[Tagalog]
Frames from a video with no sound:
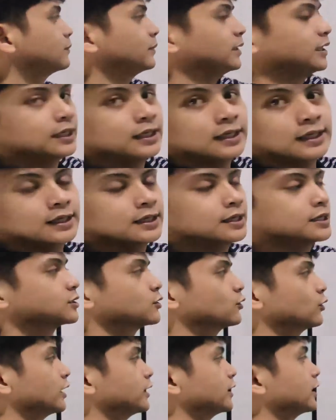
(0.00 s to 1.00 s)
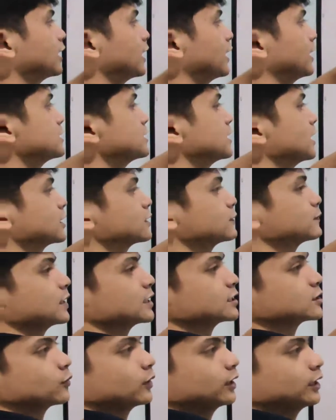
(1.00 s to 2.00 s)
b. So, natira is x
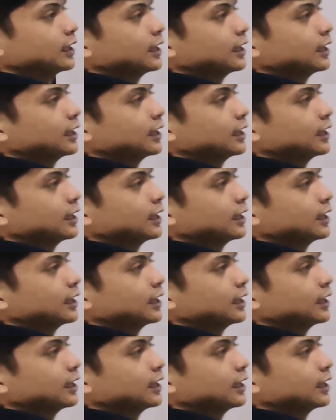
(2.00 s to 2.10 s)
plus y na